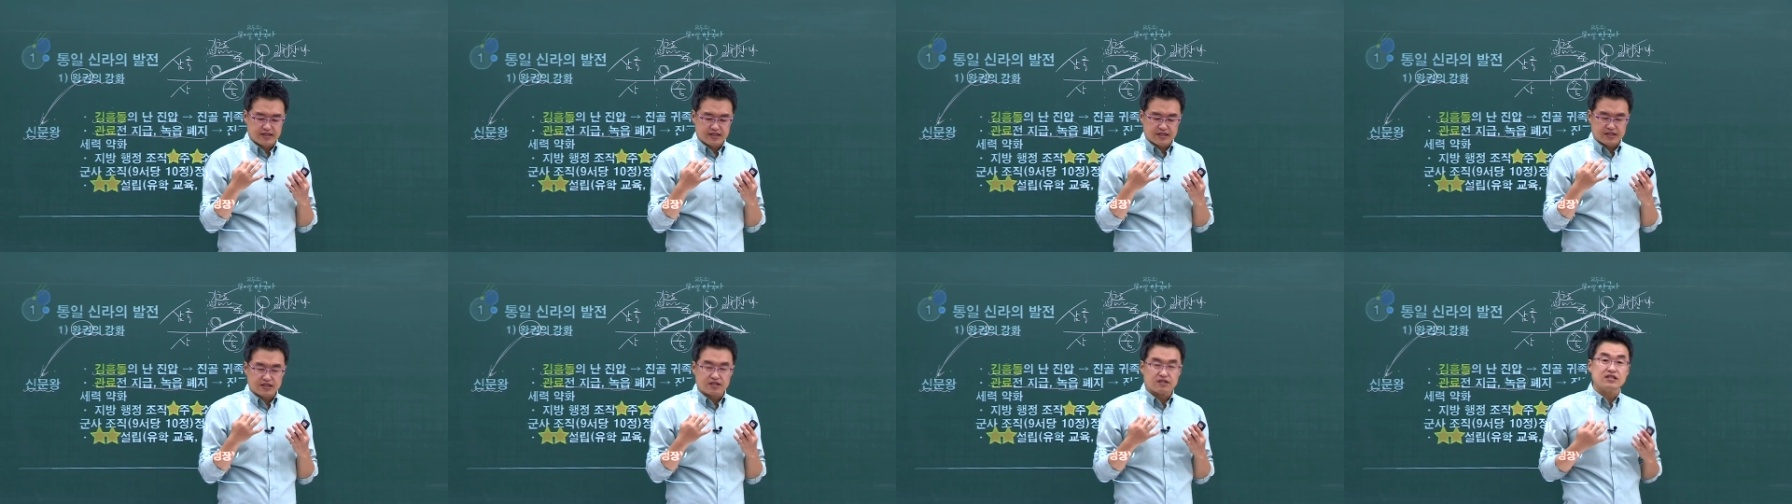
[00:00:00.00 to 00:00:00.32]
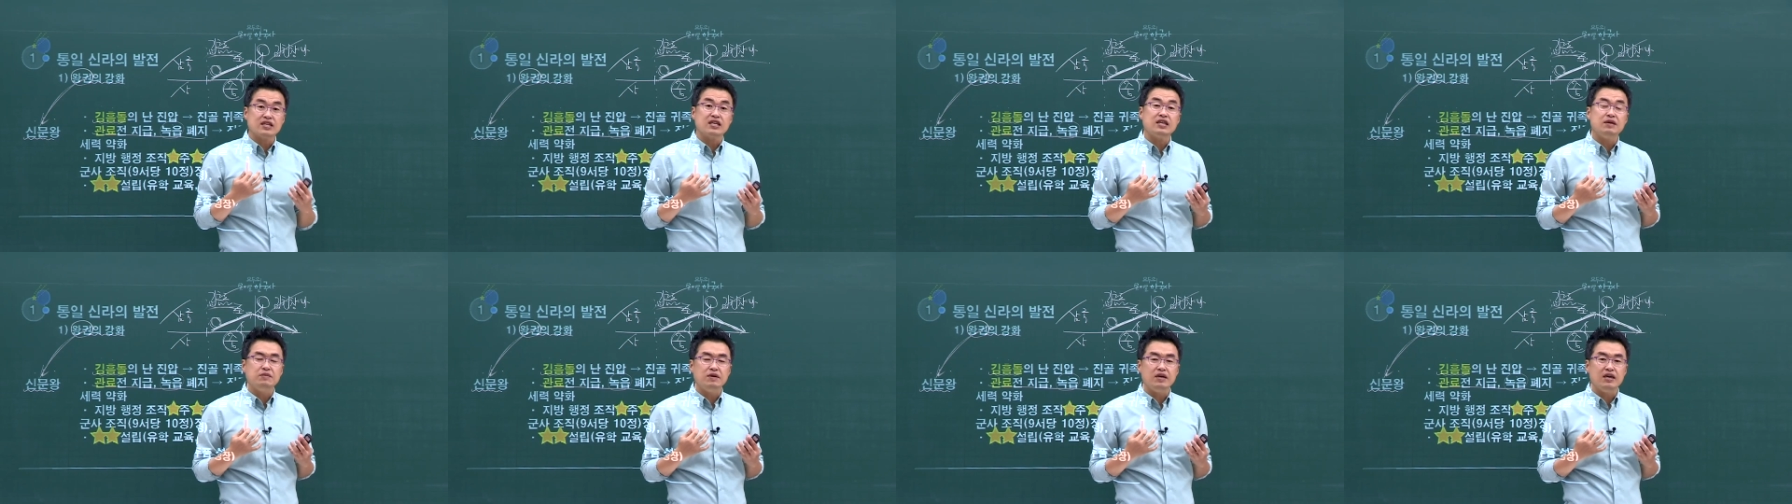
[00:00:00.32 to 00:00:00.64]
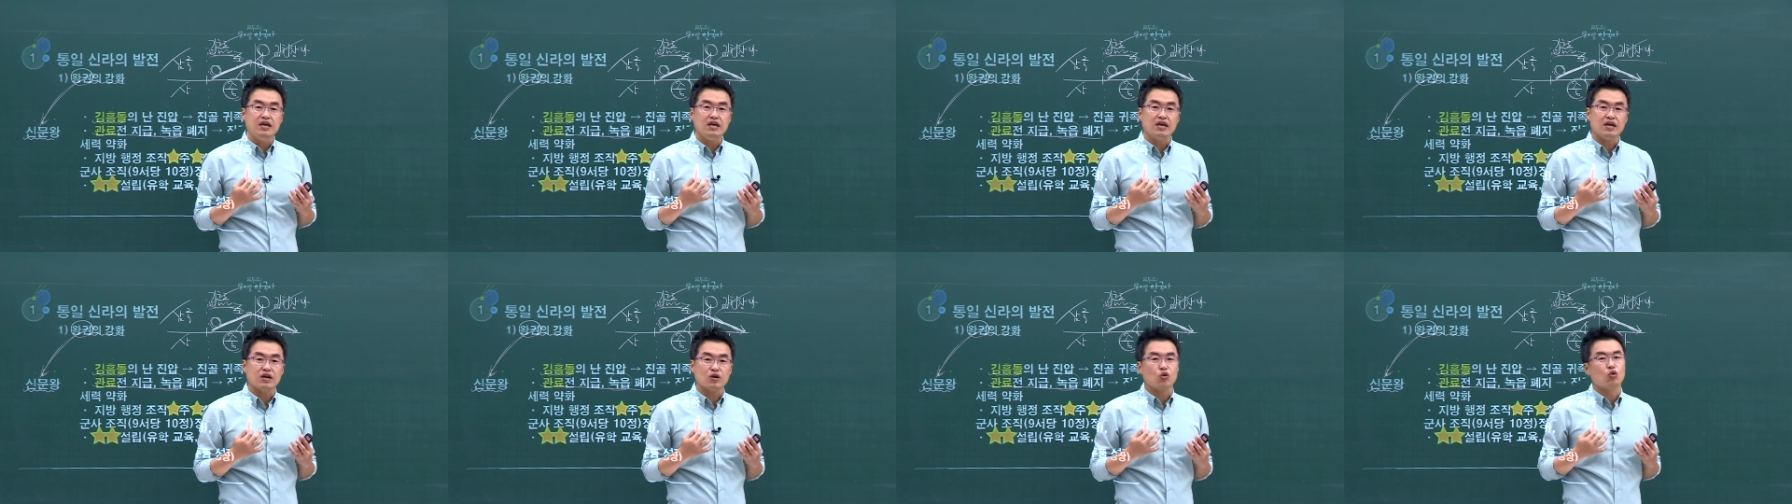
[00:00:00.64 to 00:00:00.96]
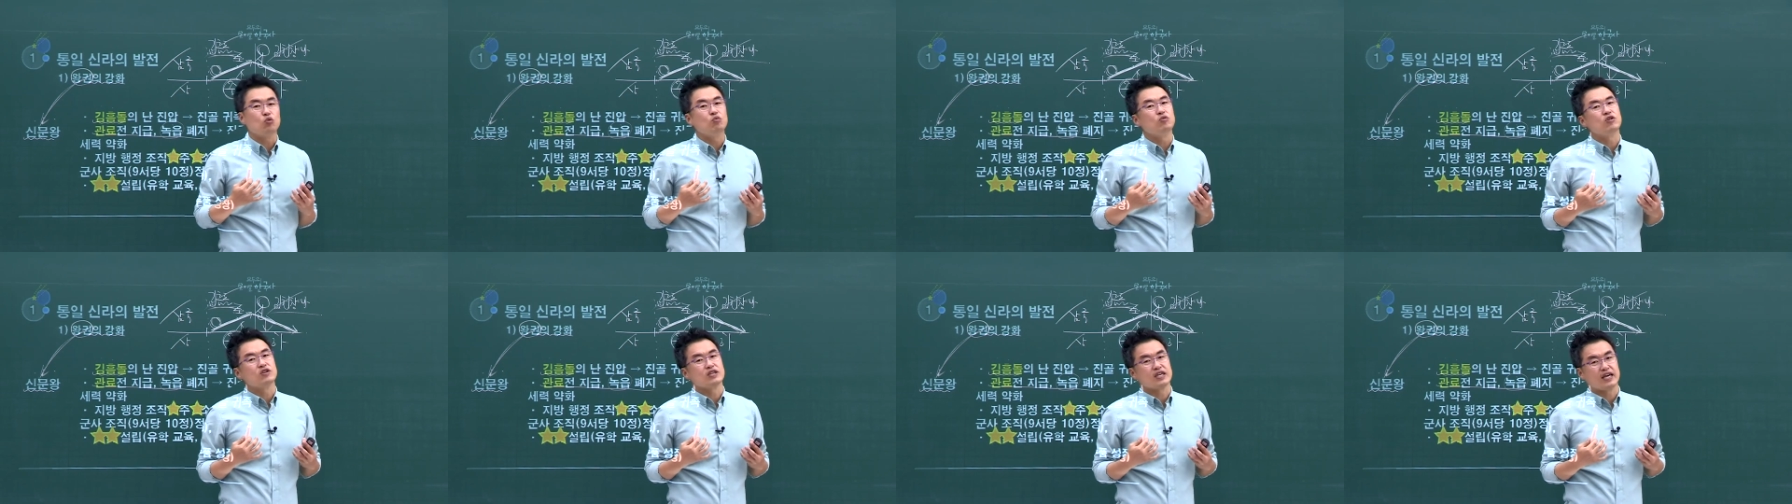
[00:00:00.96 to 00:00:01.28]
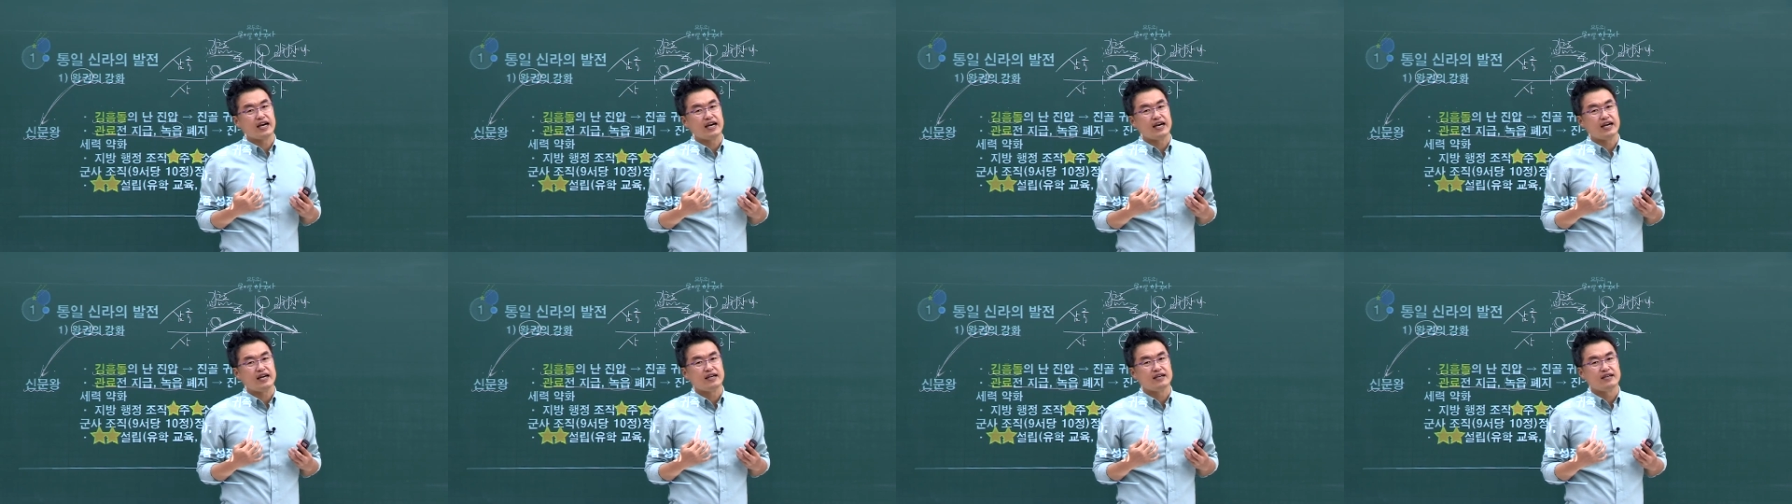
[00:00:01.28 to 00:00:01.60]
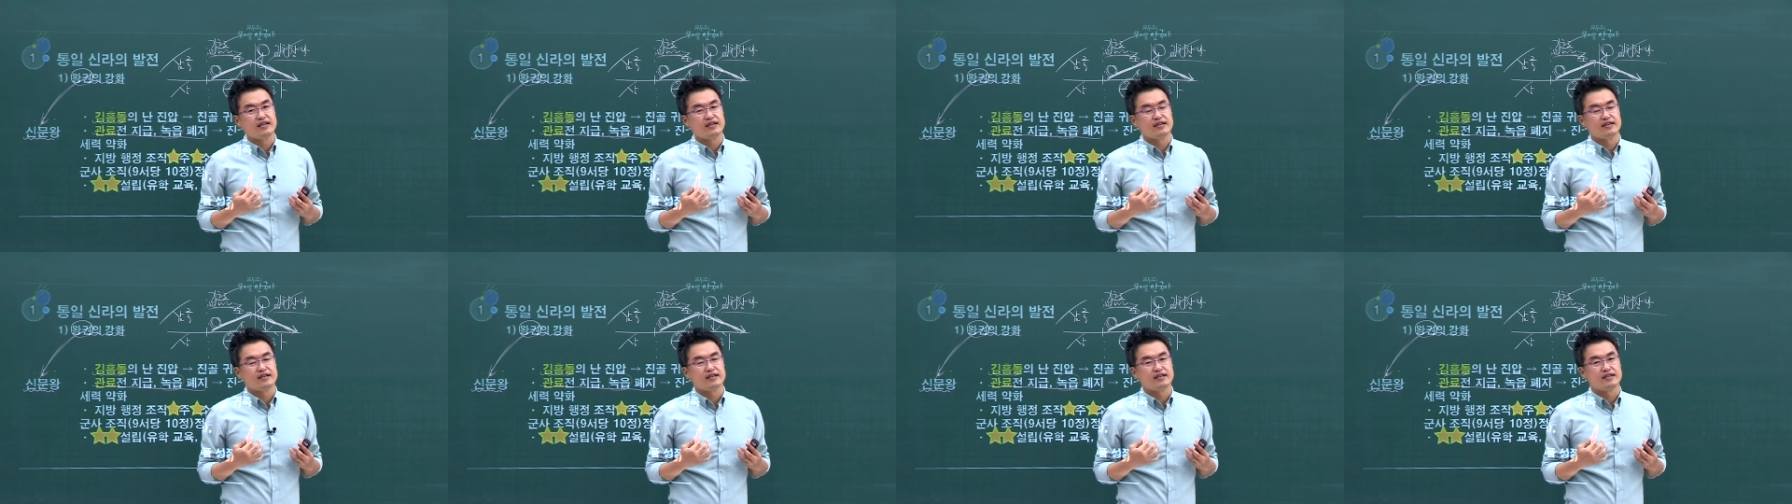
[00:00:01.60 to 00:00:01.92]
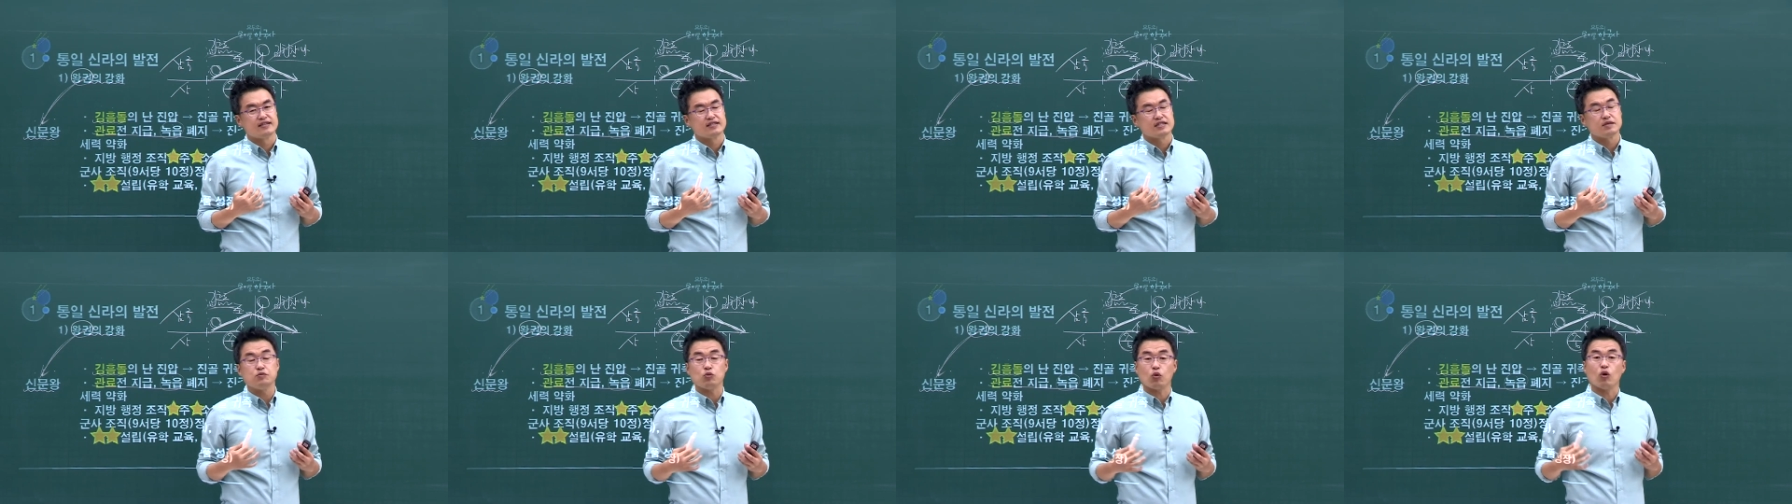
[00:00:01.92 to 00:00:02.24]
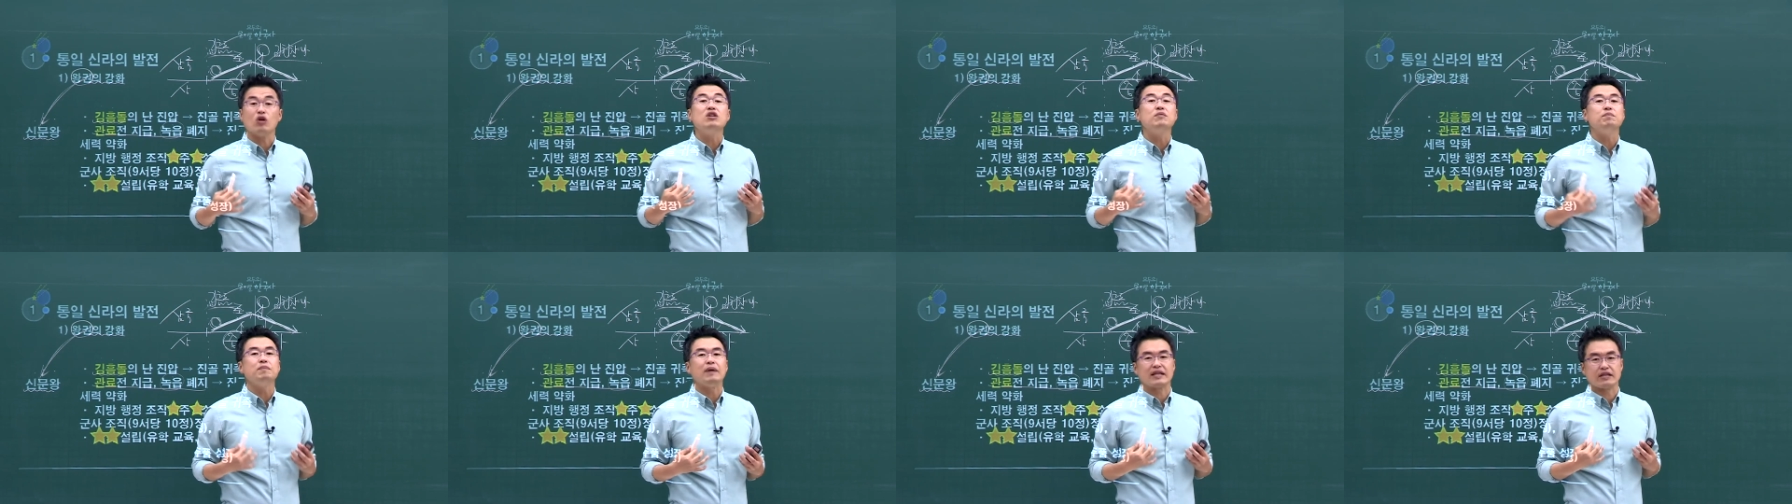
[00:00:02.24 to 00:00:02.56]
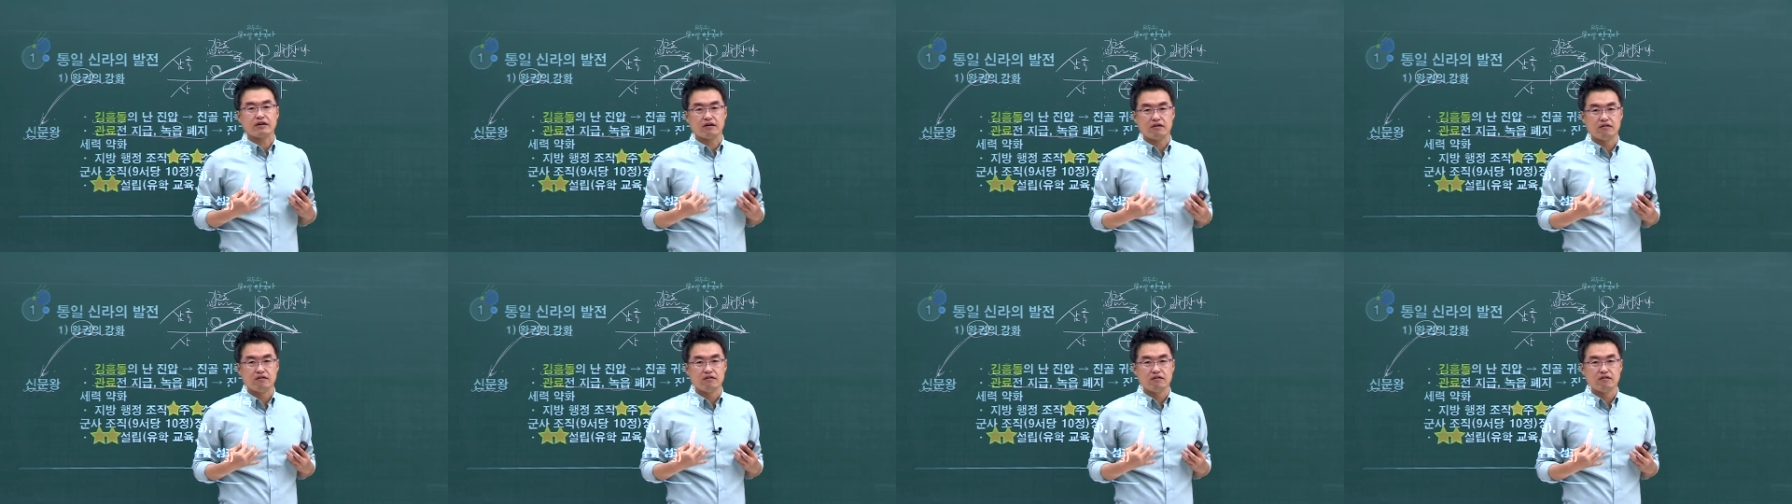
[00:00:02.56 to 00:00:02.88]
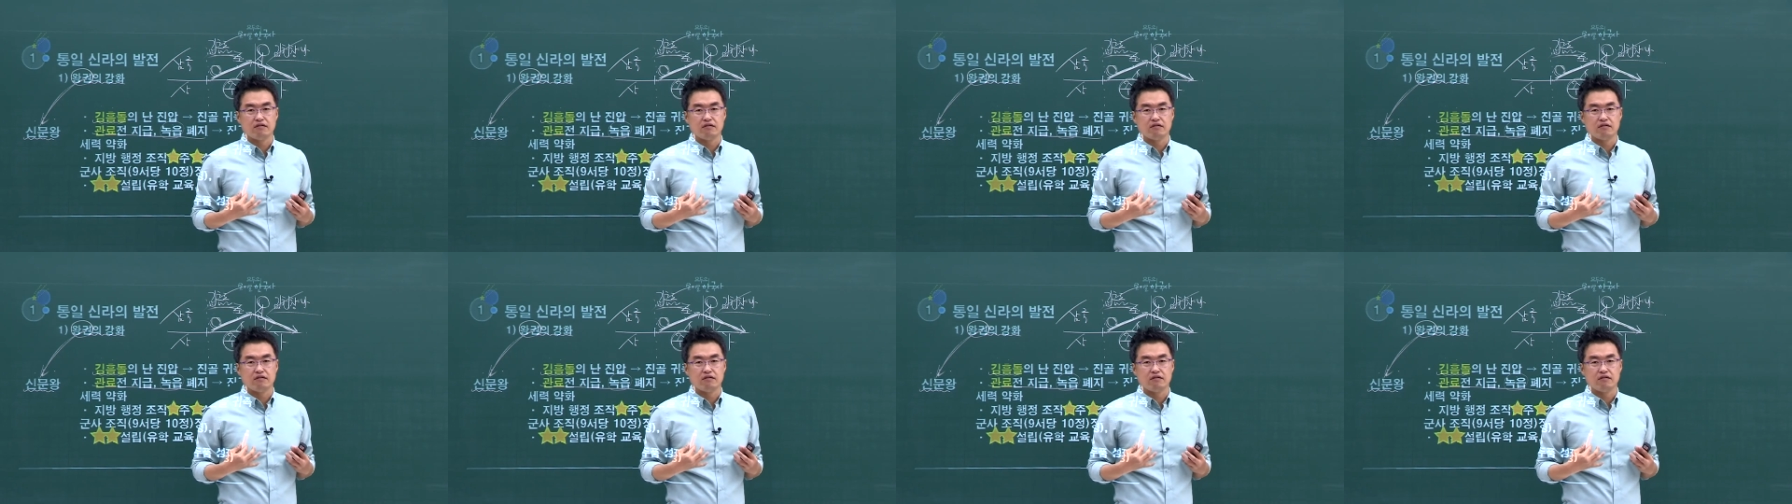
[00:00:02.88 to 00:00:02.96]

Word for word: 선생님이 공무원이야. 선생님 월급 받아.